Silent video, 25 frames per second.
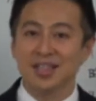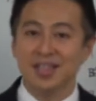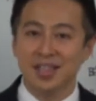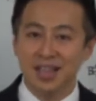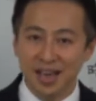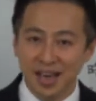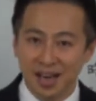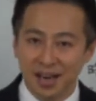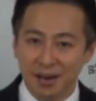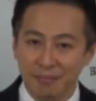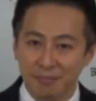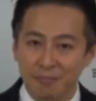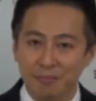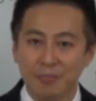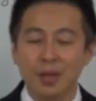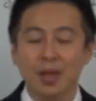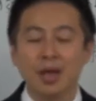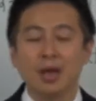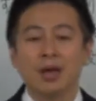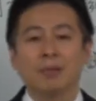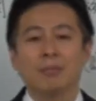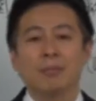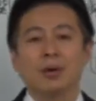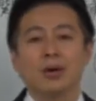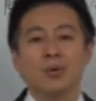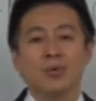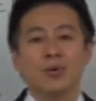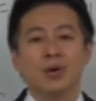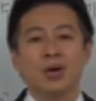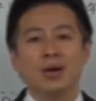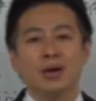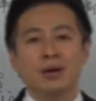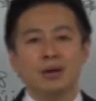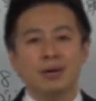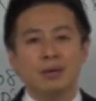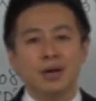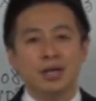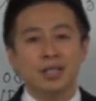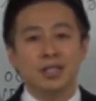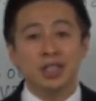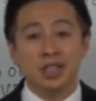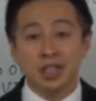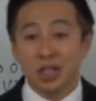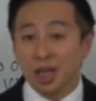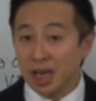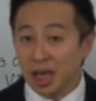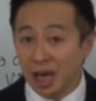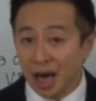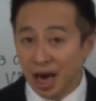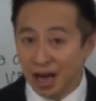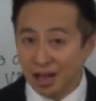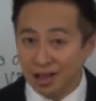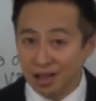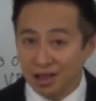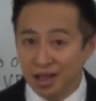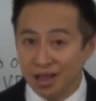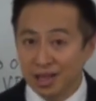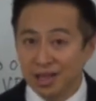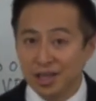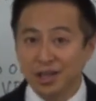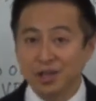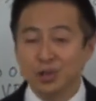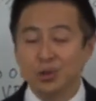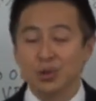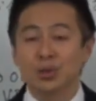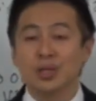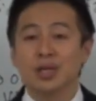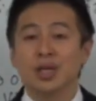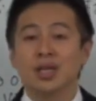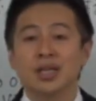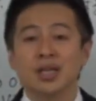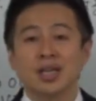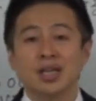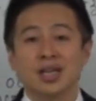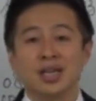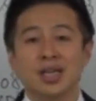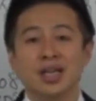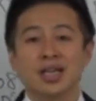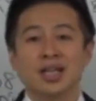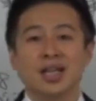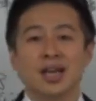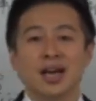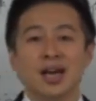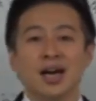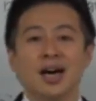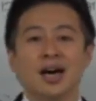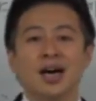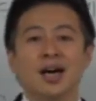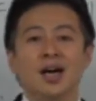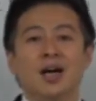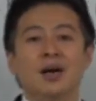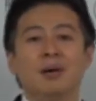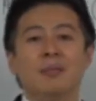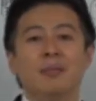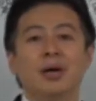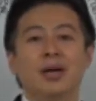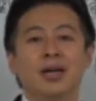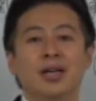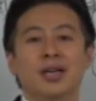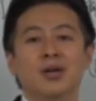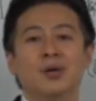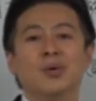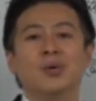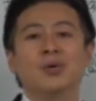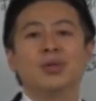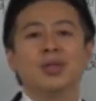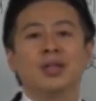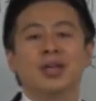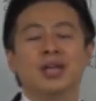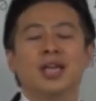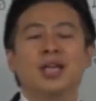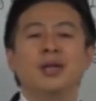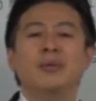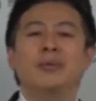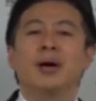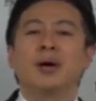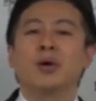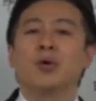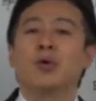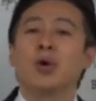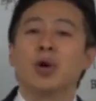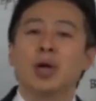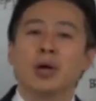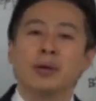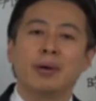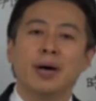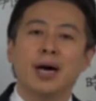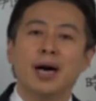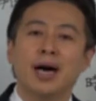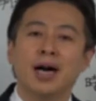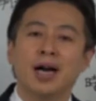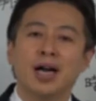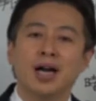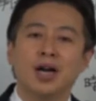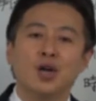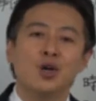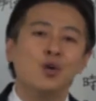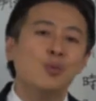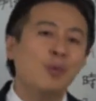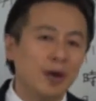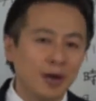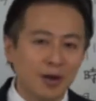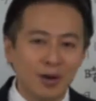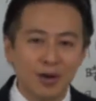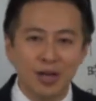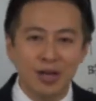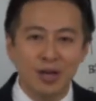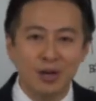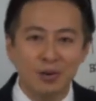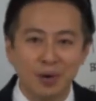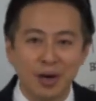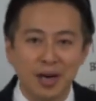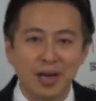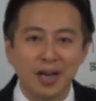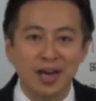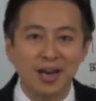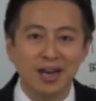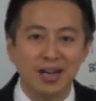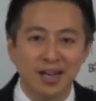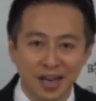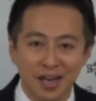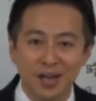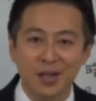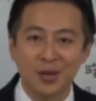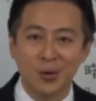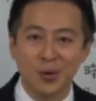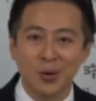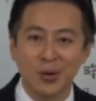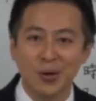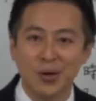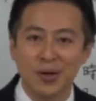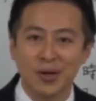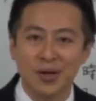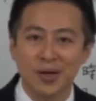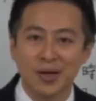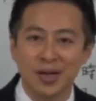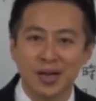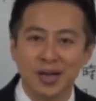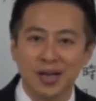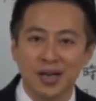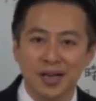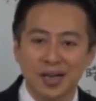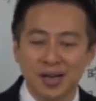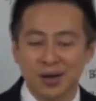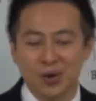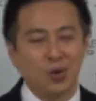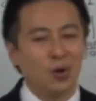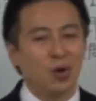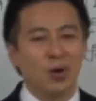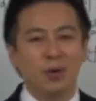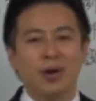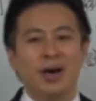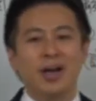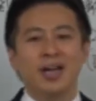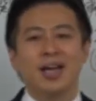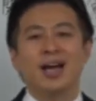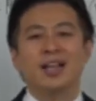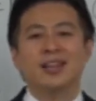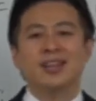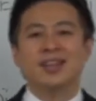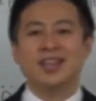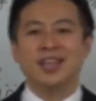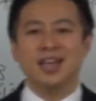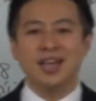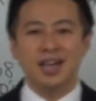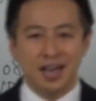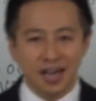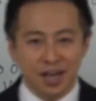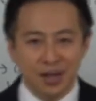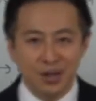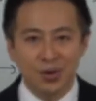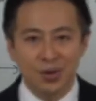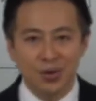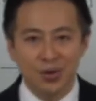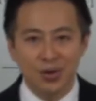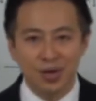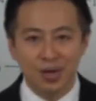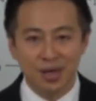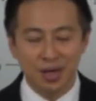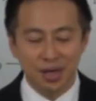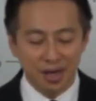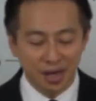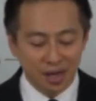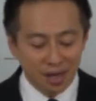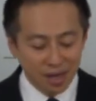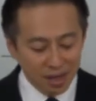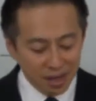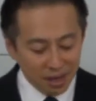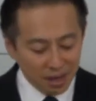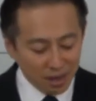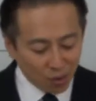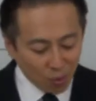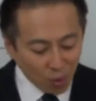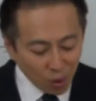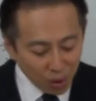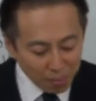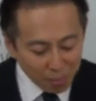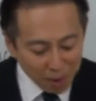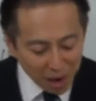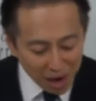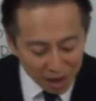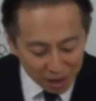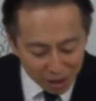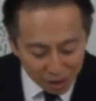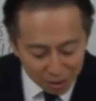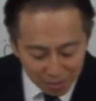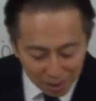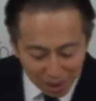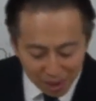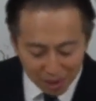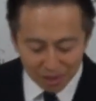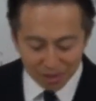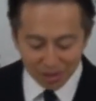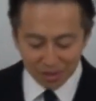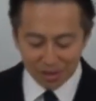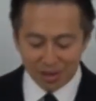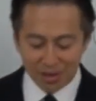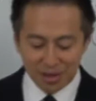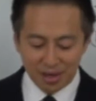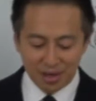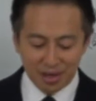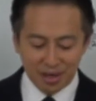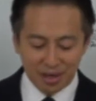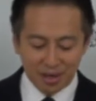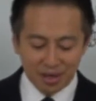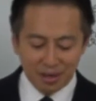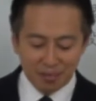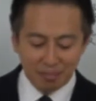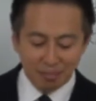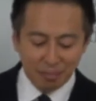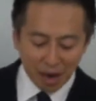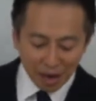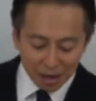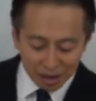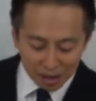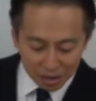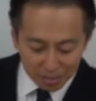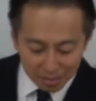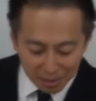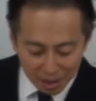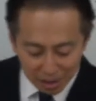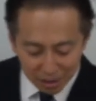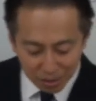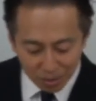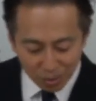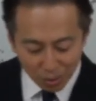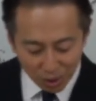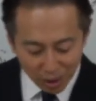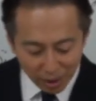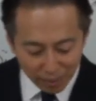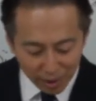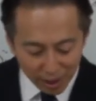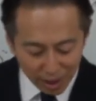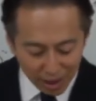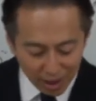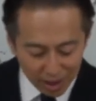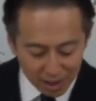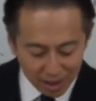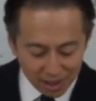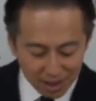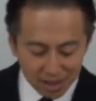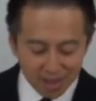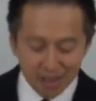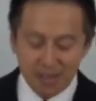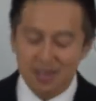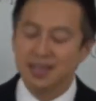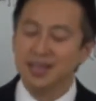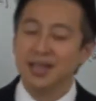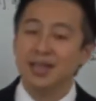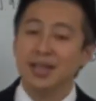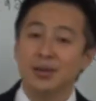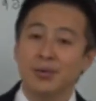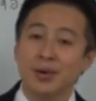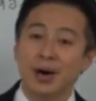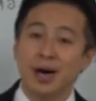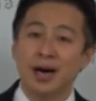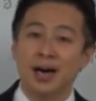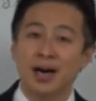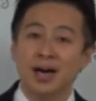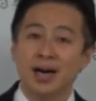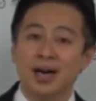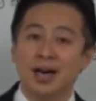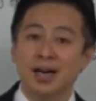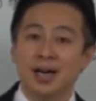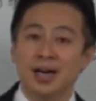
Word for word: でまあ、これは実際に会って社長さんに聞いたら、まあ、基本的にはこれはうまくいくわけがないとでこれはやってないとだからこれまるまるまるまるこれは実際には